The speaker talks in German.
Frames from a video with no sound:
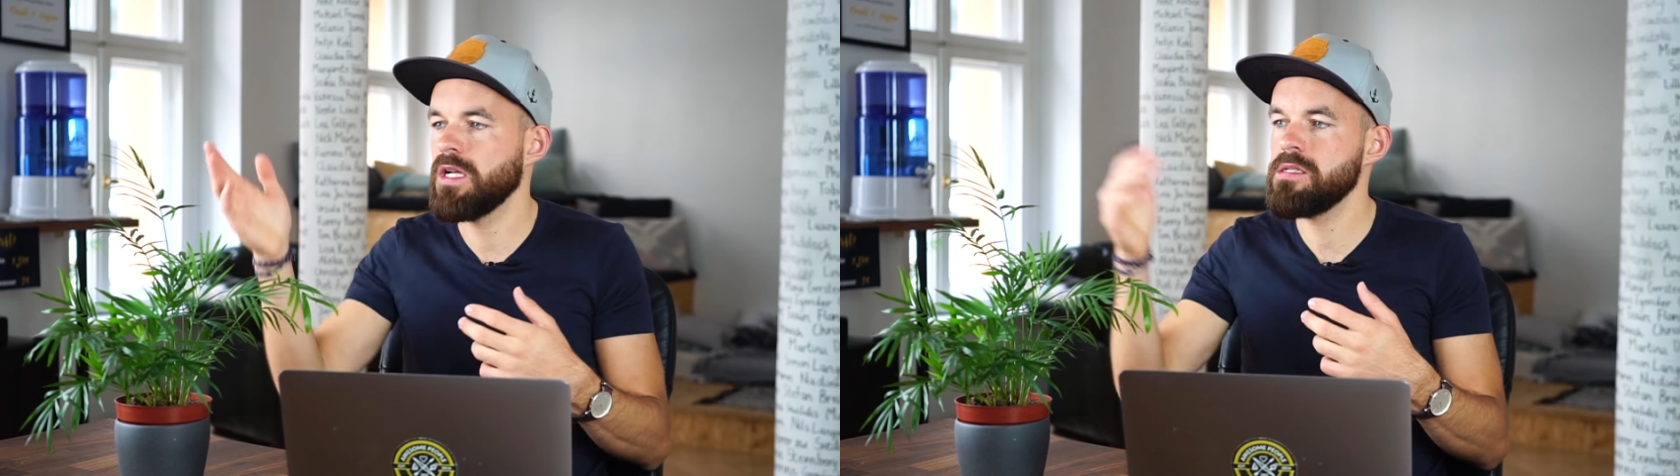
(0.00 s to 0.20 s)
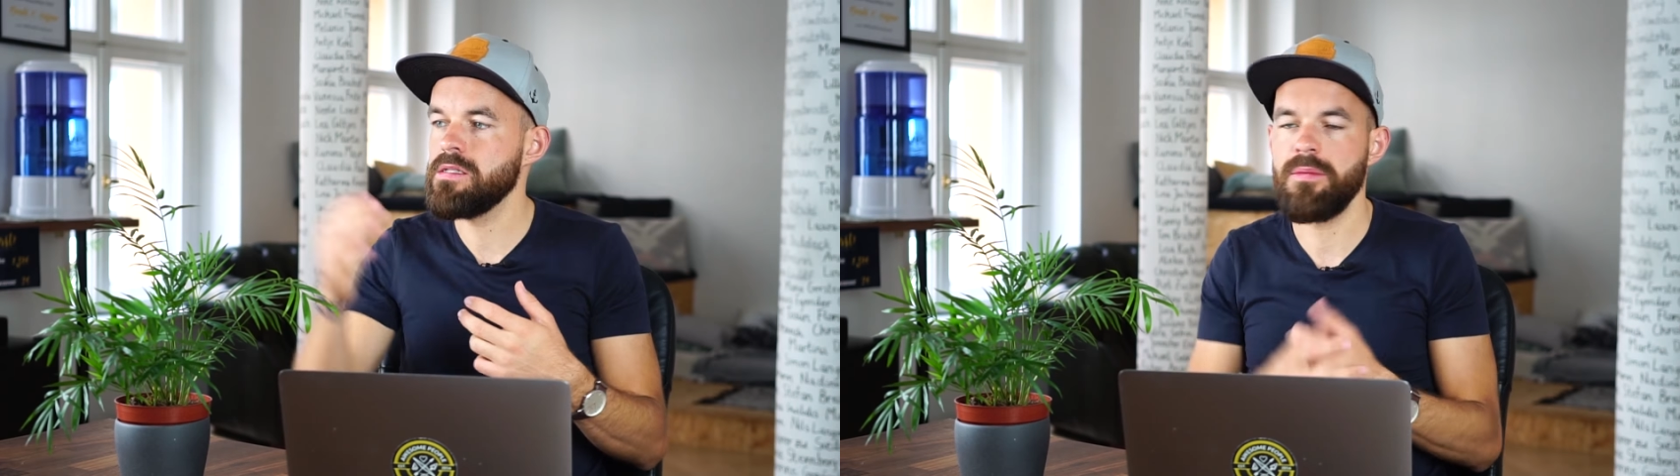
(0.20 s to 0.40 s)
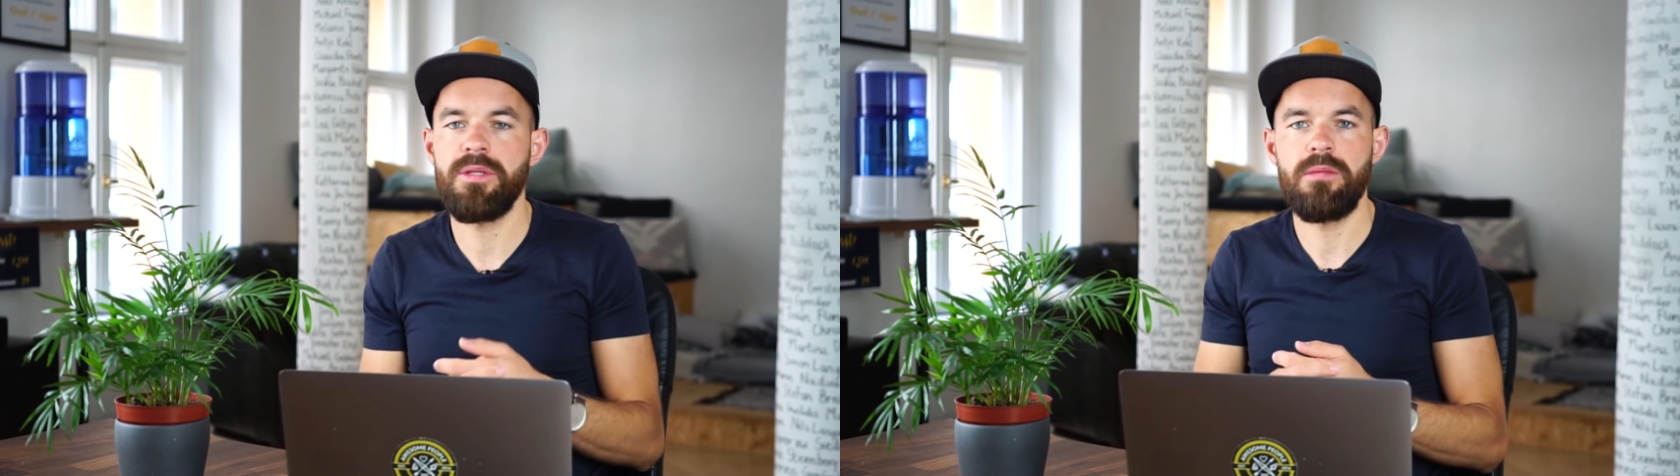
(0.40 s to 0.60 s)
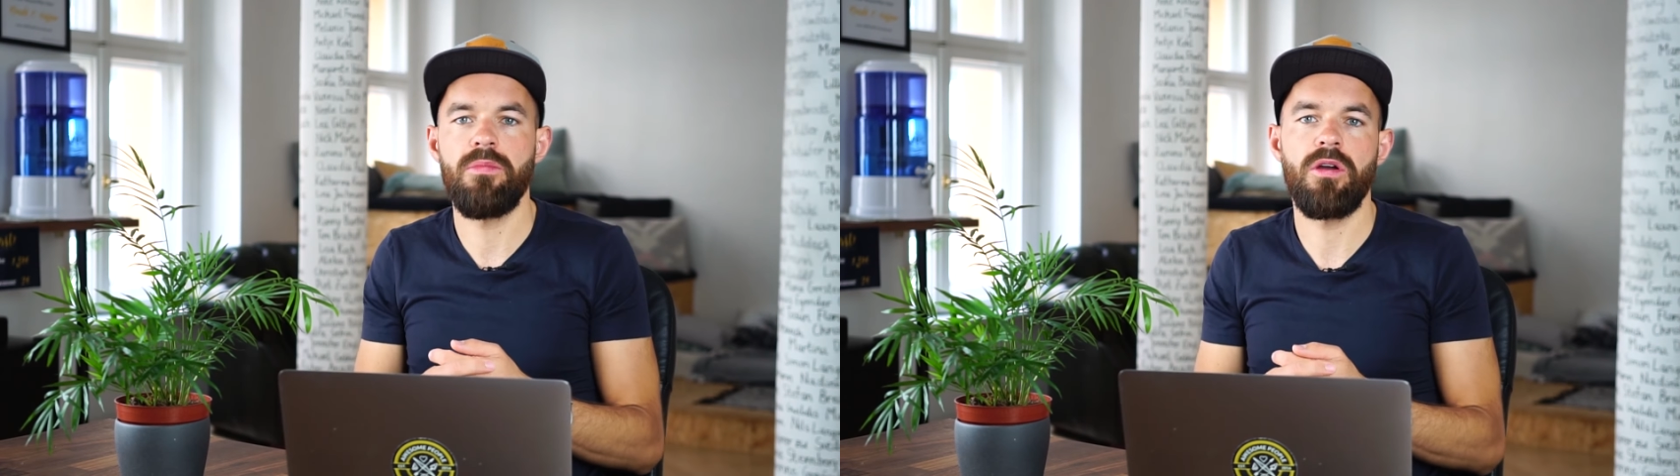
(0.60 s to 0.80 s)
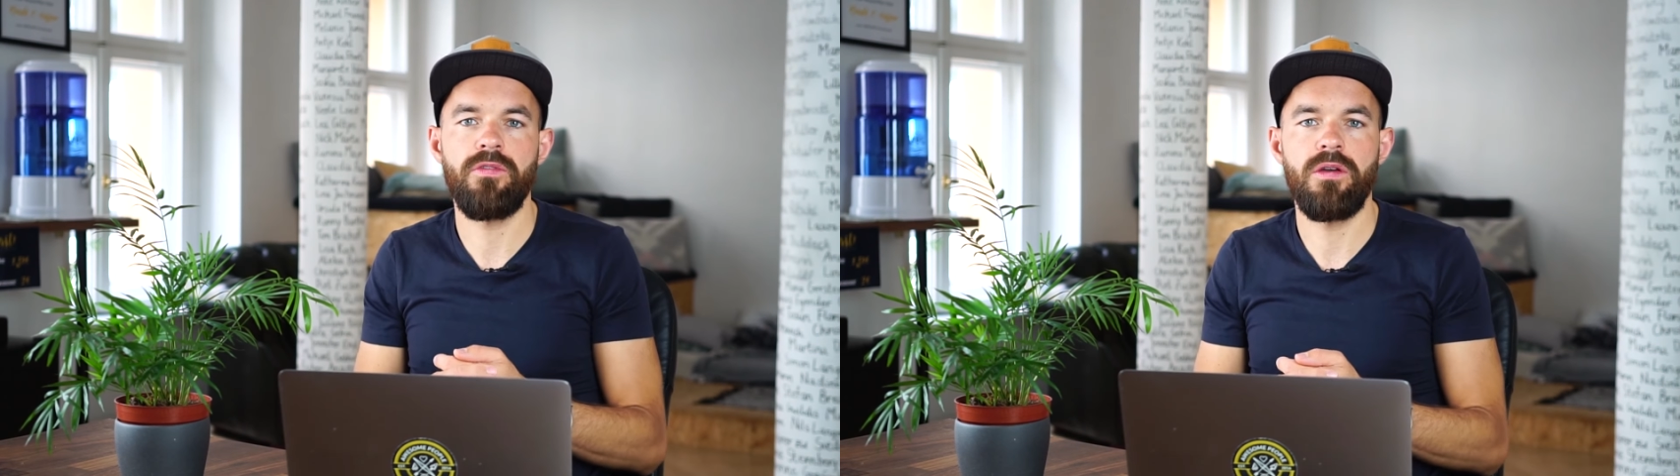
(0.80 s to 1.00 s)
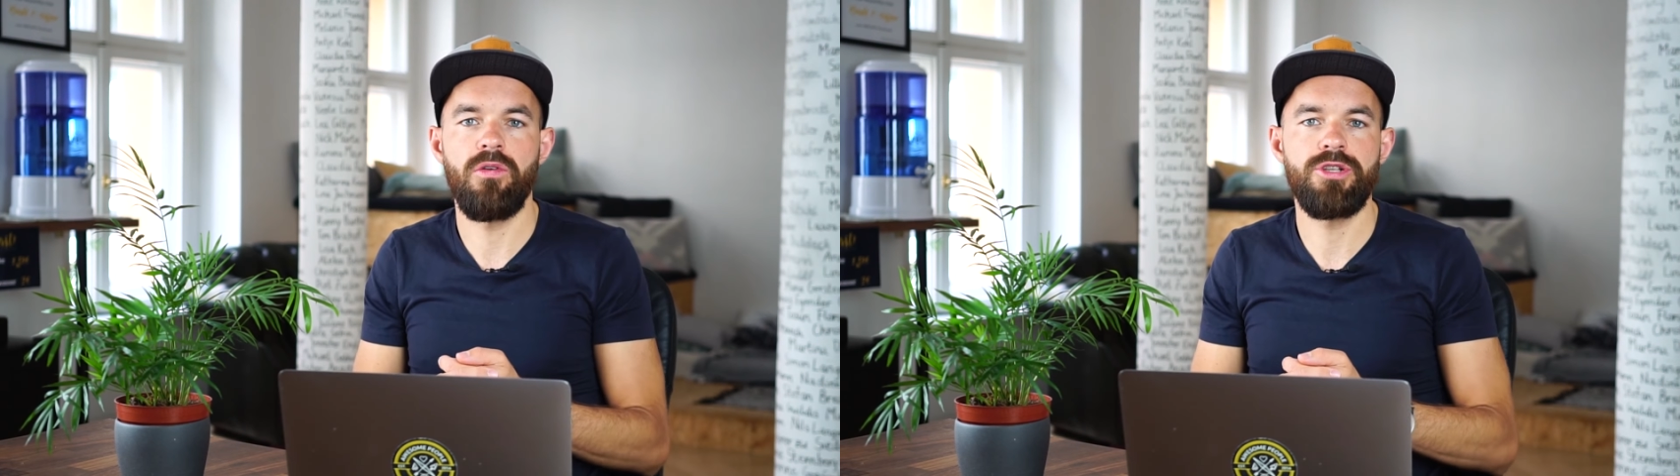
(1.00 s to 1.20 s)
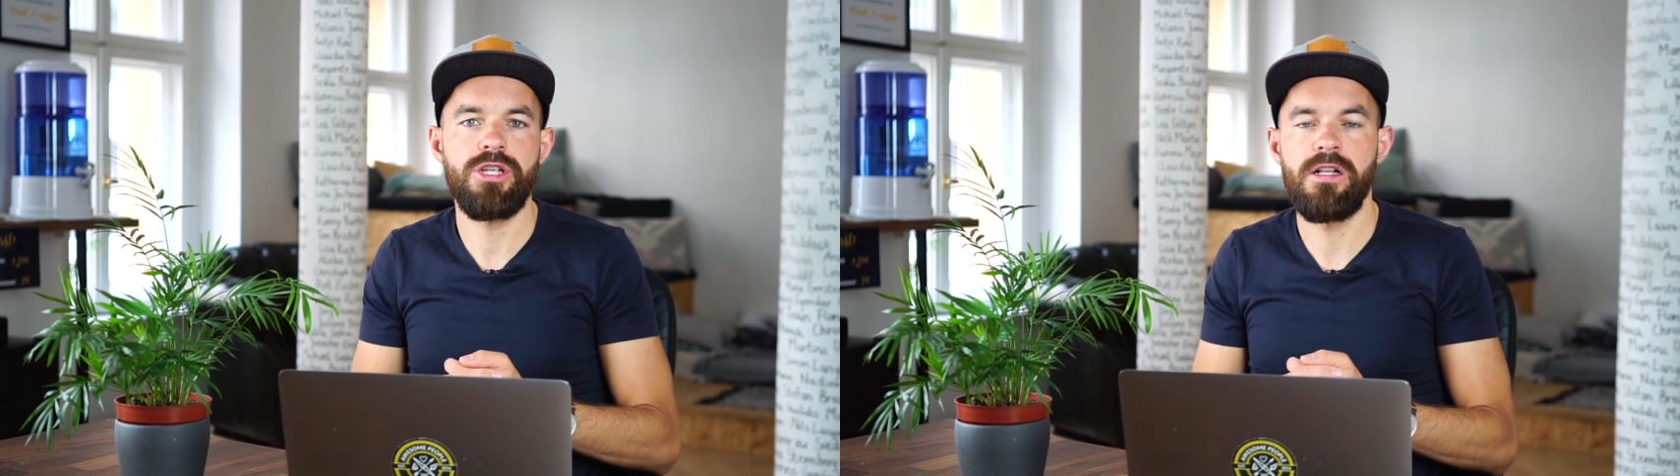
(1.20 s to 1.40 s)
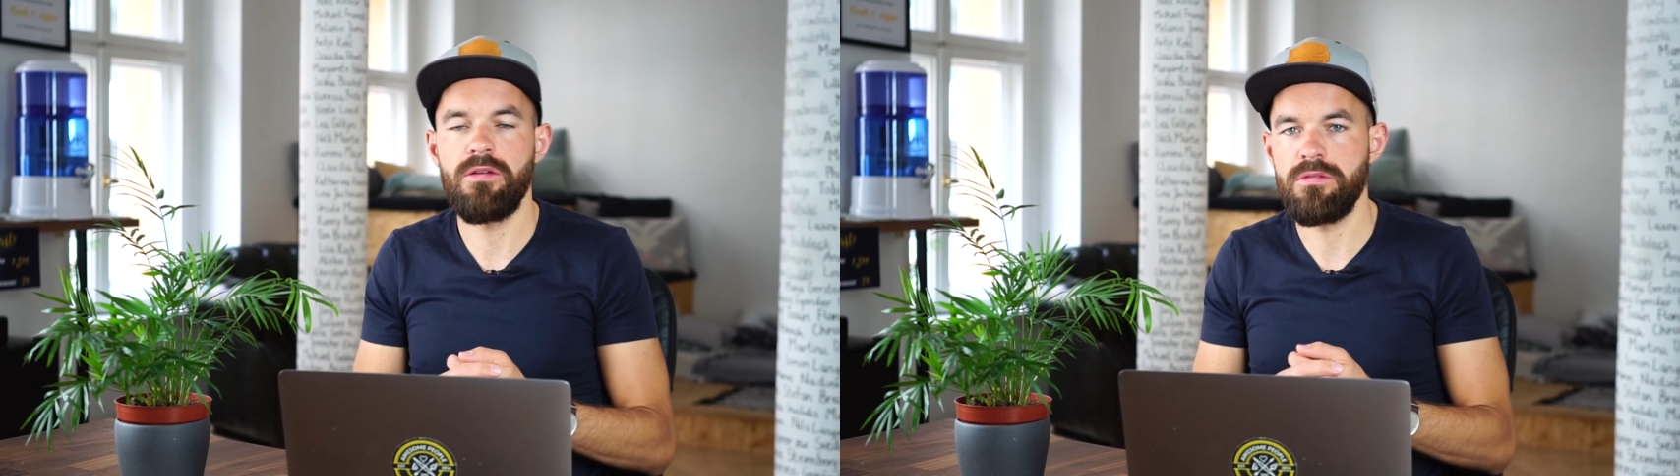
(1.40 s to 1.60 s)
den ganzen Tag mit ihm irgendwie rumchillen